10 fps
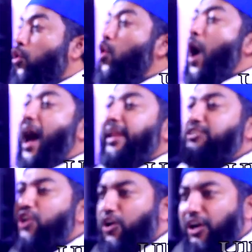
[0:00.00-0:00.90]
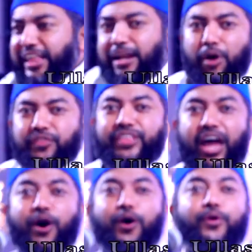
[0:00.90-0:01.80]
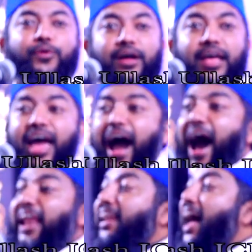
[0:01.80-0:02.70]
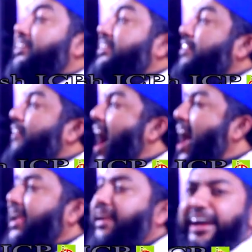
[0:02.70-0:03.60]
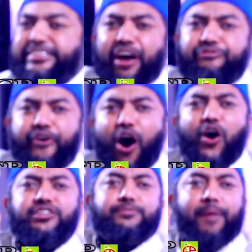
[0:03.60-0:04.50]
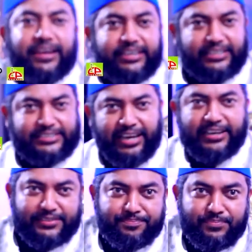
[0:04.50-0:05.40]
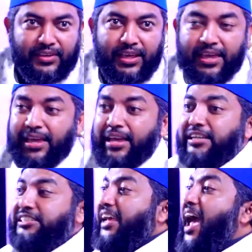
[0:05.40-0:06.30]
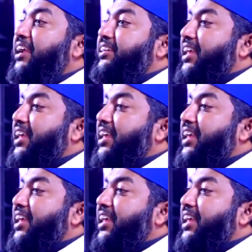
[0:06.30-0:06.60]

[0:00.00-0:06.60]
রুহানি জগতের মধ্যেও আল্লাহ ডিভাইন একটা ফোর্স বানিয়েছে সেই